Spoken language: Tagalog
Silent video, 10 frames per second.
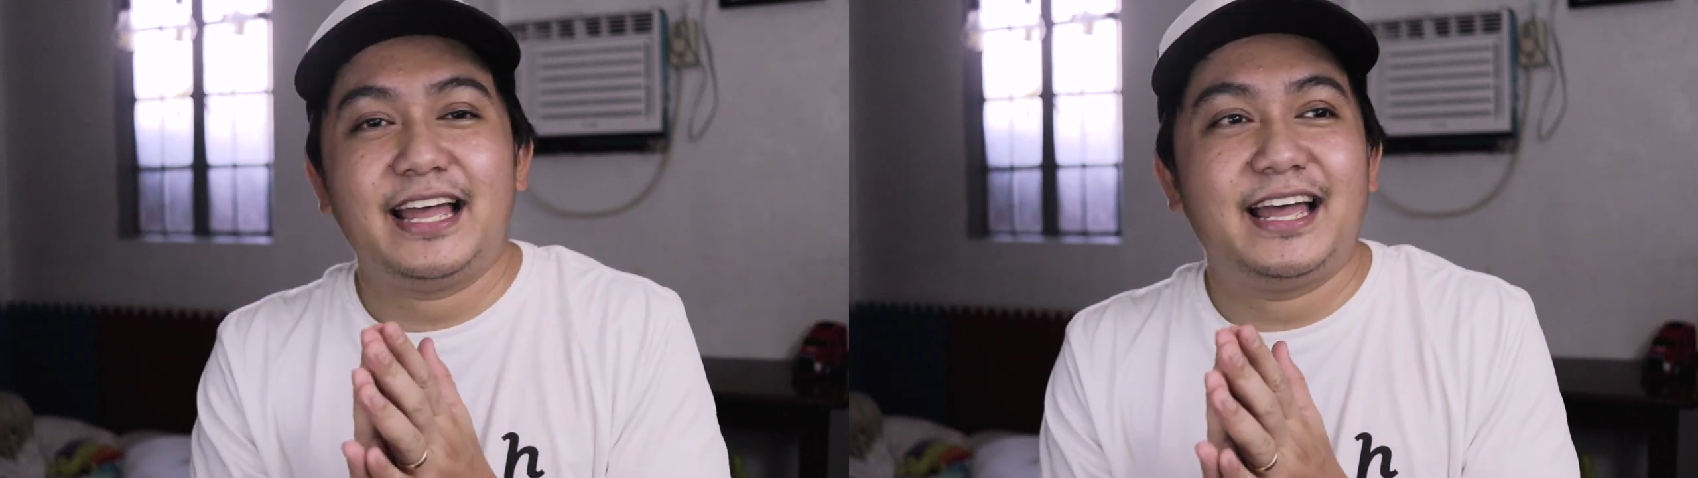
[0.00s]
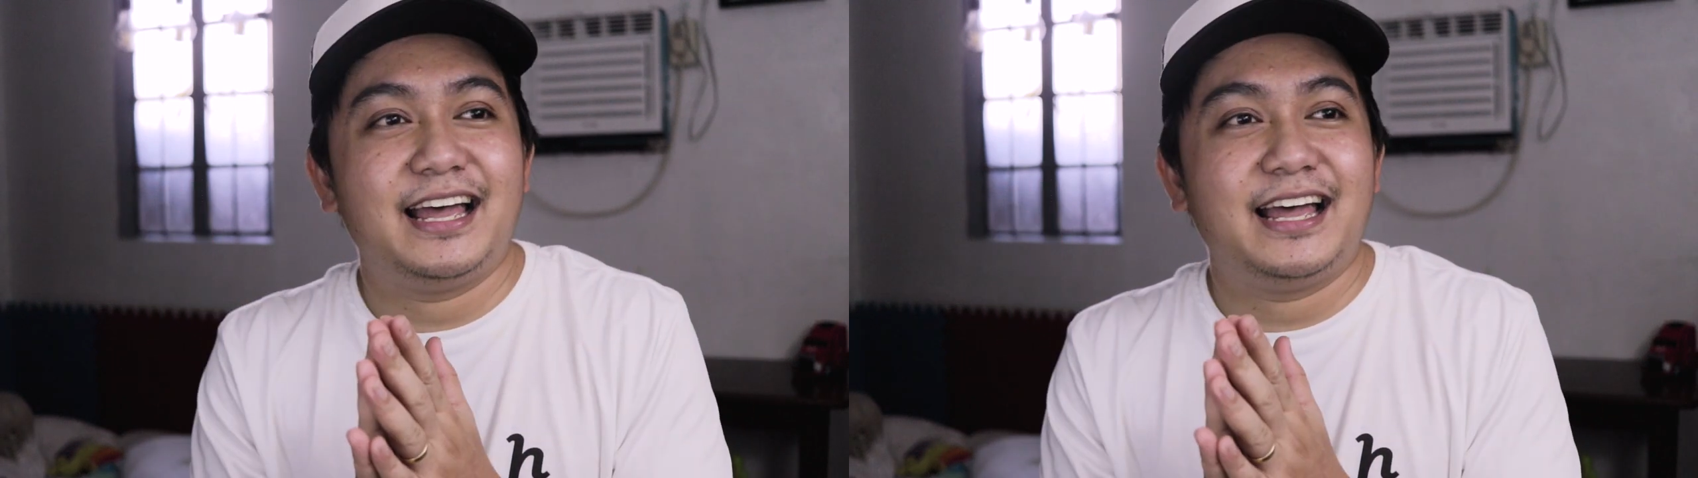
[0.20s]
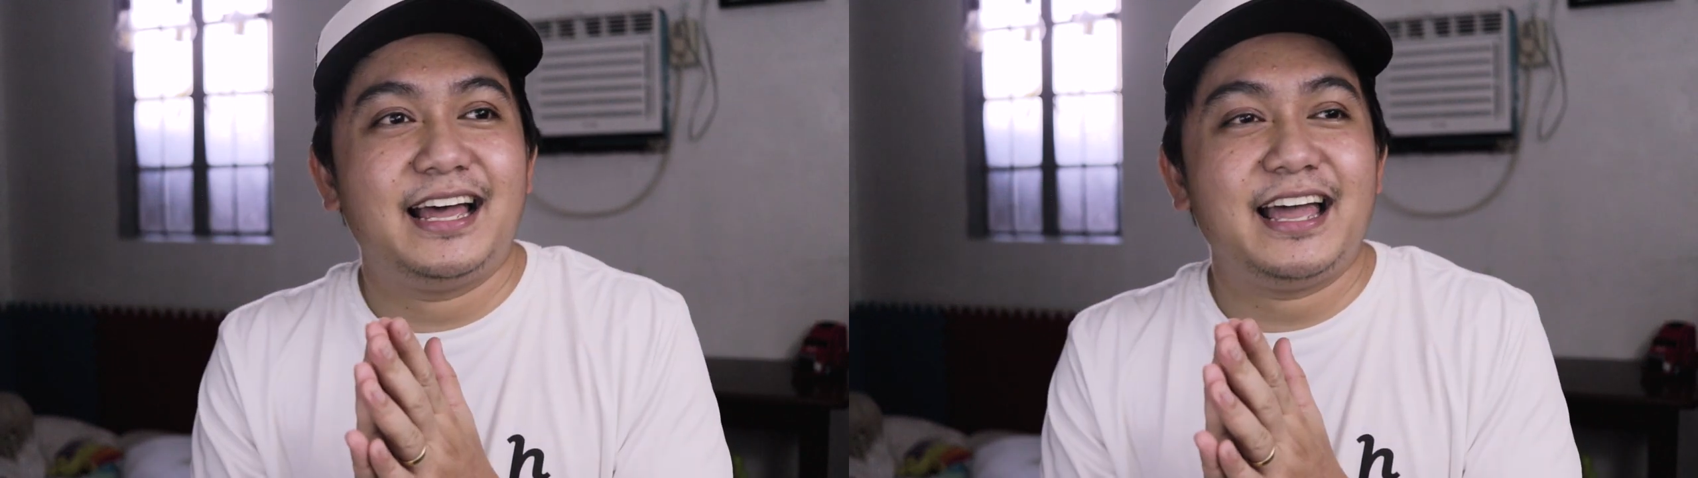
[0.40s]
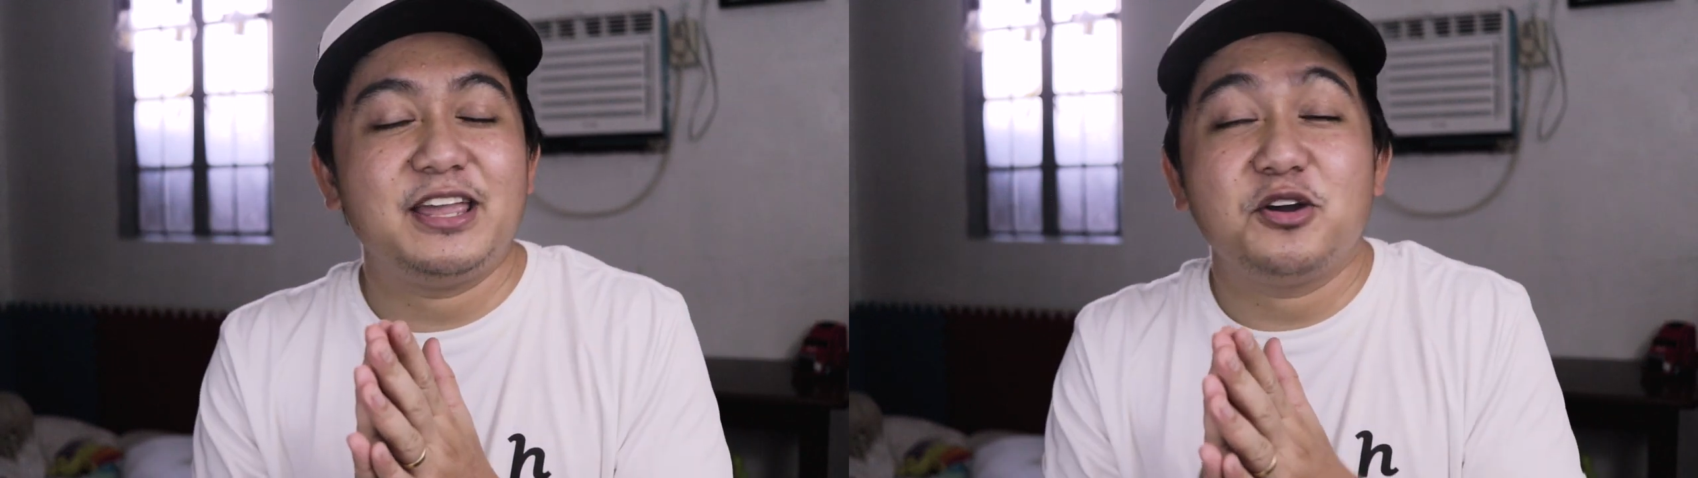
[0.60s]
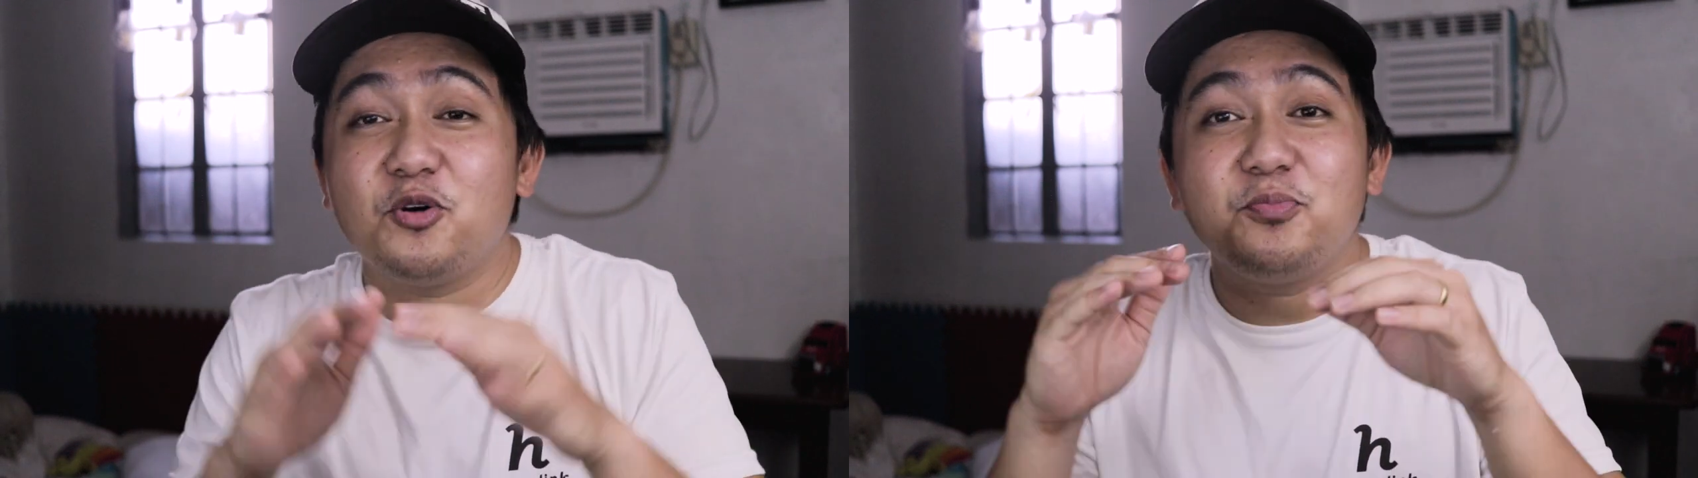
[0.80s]
uh,
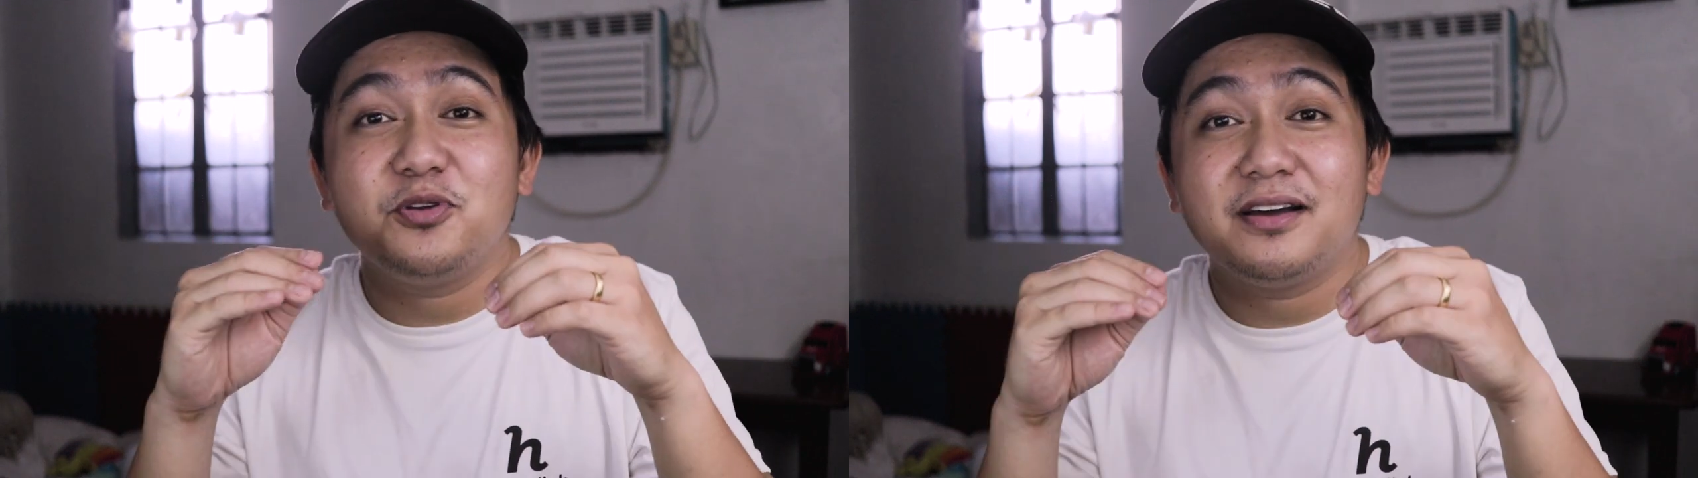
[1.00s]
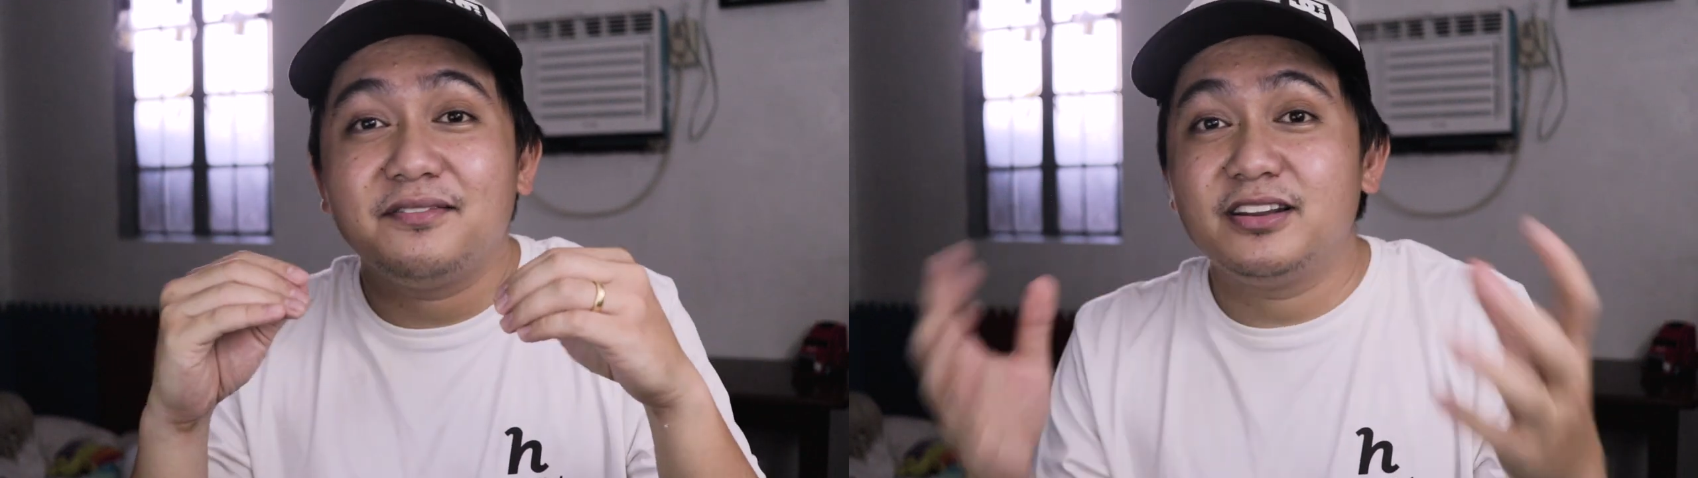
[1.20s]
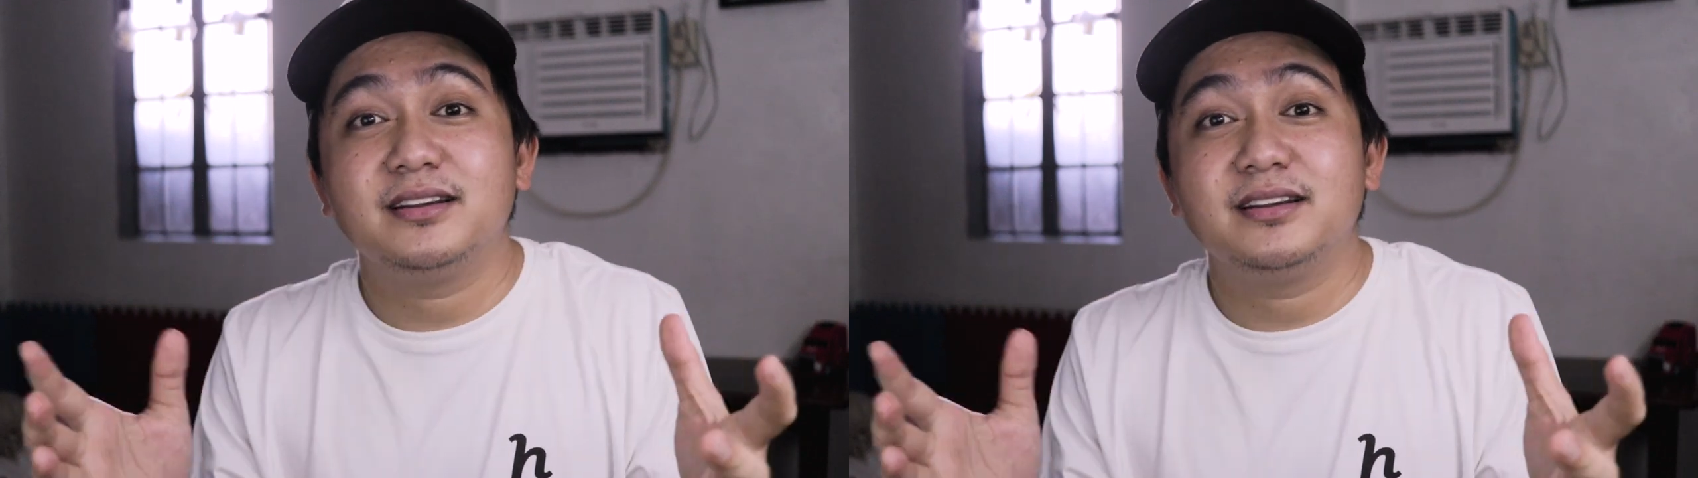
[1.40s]
I hope you have